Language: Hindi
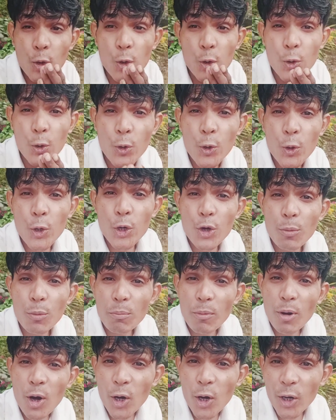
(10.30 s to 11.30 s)
गुड
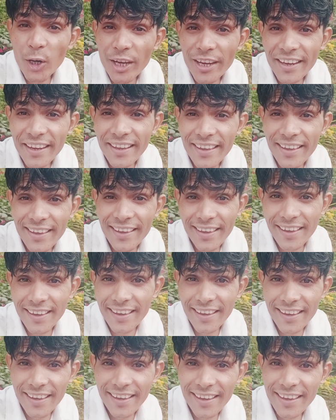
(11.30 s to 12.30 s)

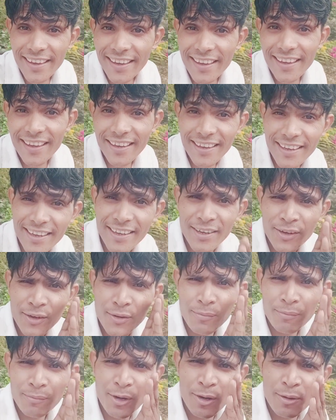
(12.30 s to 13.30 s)
मॉर्निंग
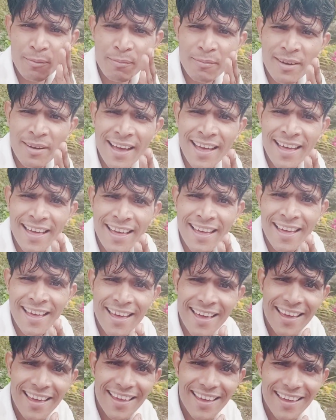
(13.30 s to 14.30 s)

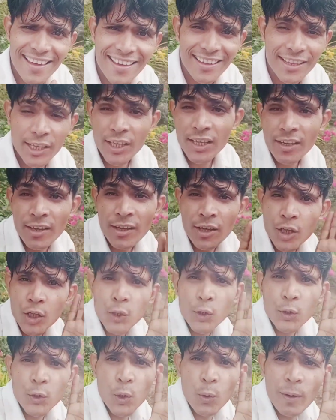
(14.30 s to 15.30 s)
मुंबई
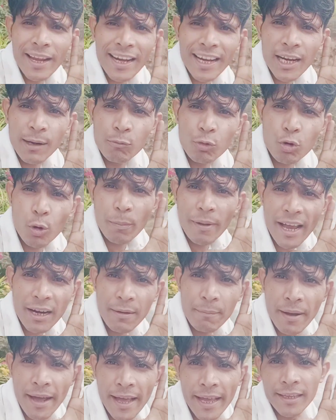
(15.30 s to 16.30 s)
तो वेलकम टू बैक
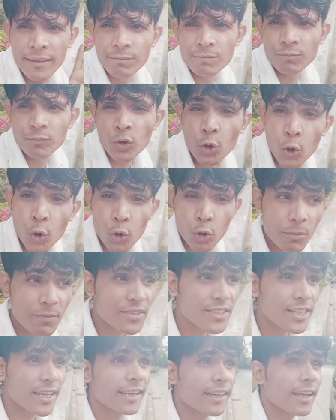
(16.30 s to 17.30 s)
माय यूट्यूब
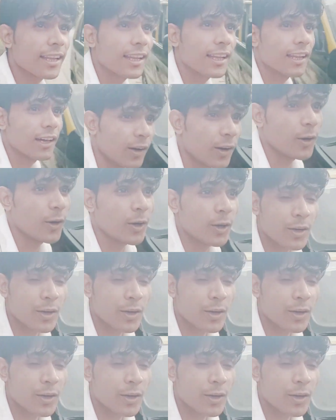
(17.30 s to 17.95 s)
चैनल और